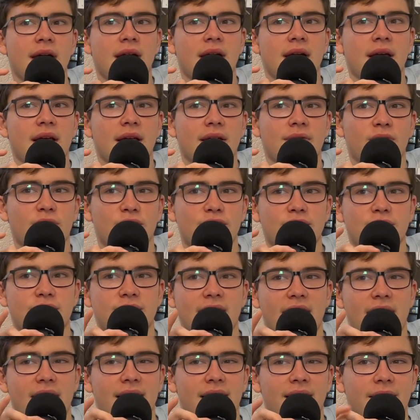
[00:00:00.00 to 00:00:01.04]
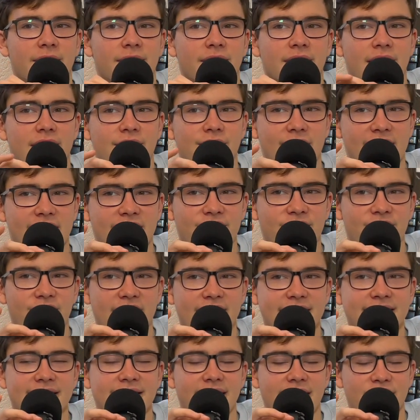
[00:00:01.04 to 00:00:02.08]
Ich würde so sagen, wäre ich
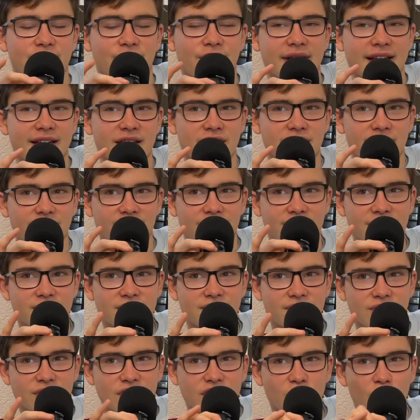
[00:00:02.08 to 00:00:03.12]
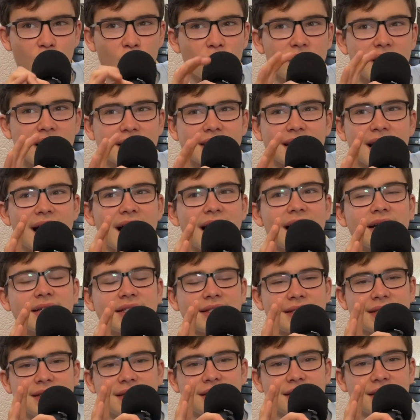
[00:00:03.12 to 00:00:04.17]
fest, also wäre ich zu
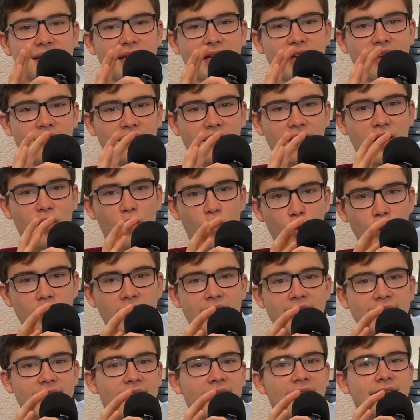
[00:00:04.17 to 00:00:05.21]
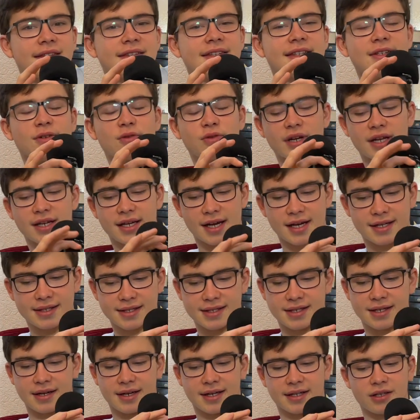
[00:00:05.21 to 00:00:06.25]
180. 180,
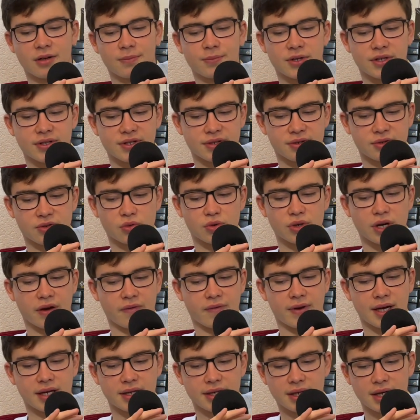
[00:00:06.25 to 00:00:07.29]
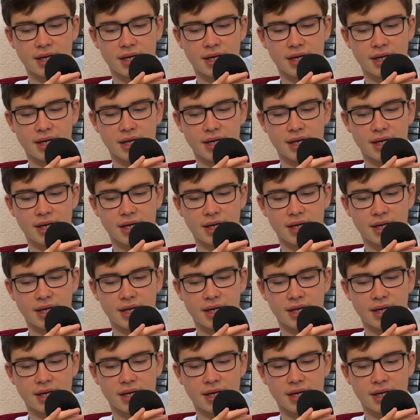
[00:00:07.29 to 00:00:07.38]
180er. Ich glaube, das ist ein guter Wert.